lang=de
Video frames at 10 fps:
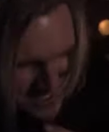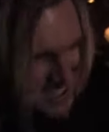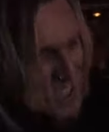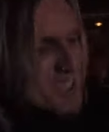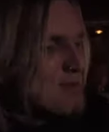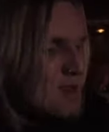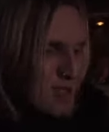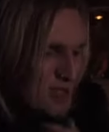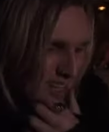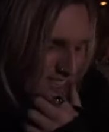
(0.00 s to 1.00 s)
Ich, ich habe
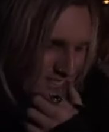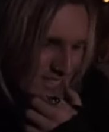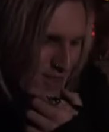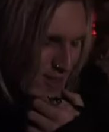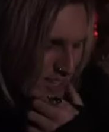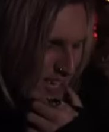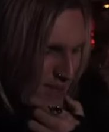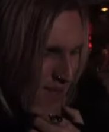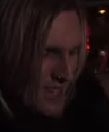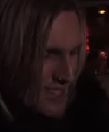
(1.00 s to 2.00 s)
heute schon ein anderes Interview
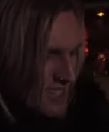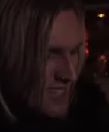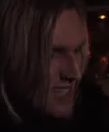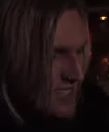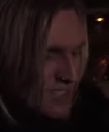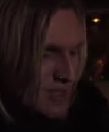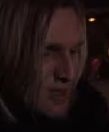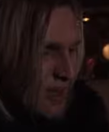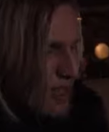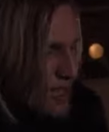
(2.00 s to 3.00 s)
gegeben, da hieß es dann, es ist so
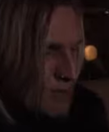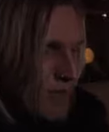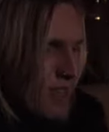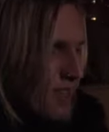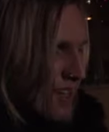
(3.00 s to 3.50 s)
toll, ihr spendet